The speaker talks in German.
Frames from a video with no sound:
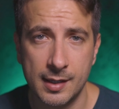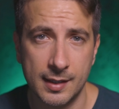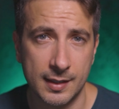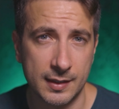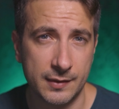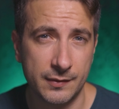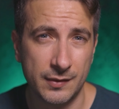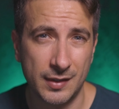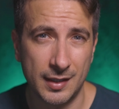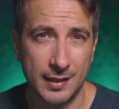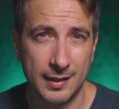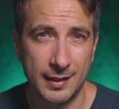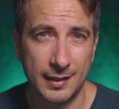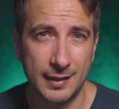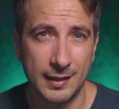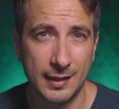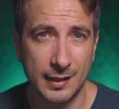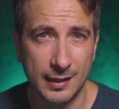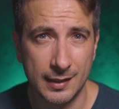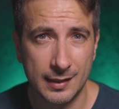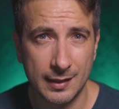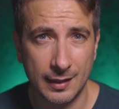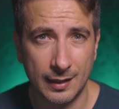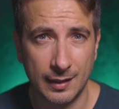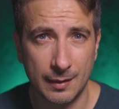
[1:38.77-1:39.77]
Es wird eine
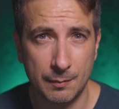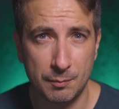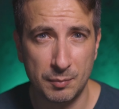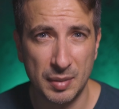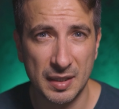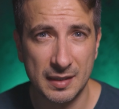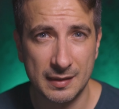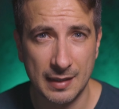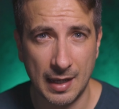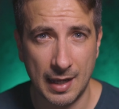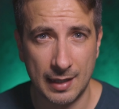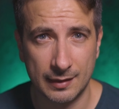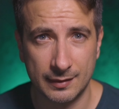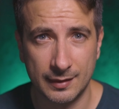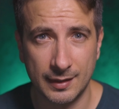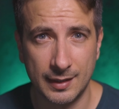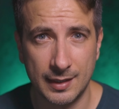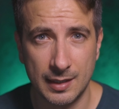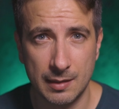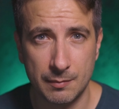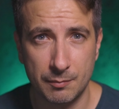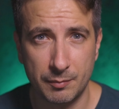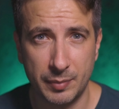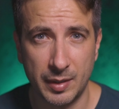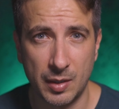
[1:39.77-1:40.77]
geringere Bitrate
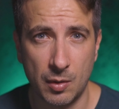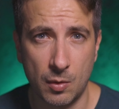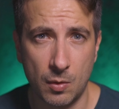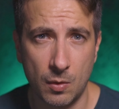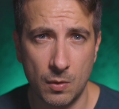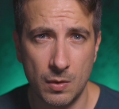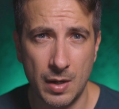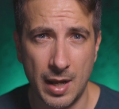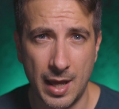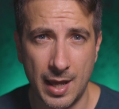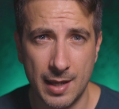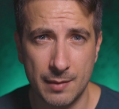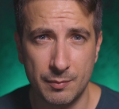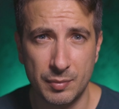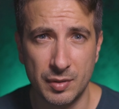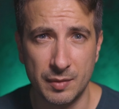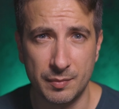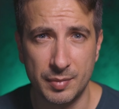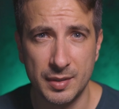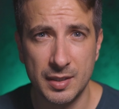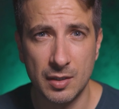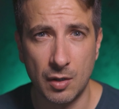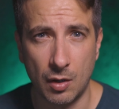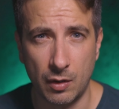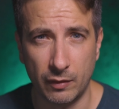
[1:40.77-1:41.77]
geben bei
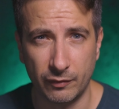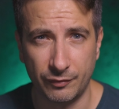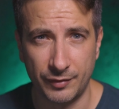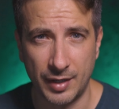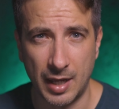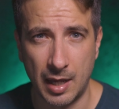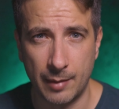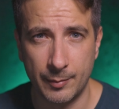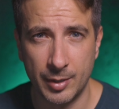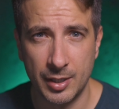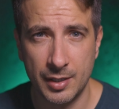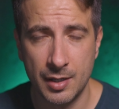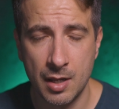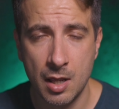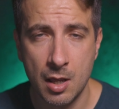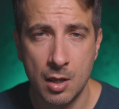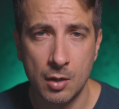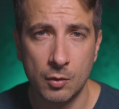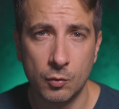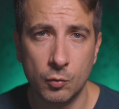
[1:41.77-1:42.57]
All-IPB-Aufnahmen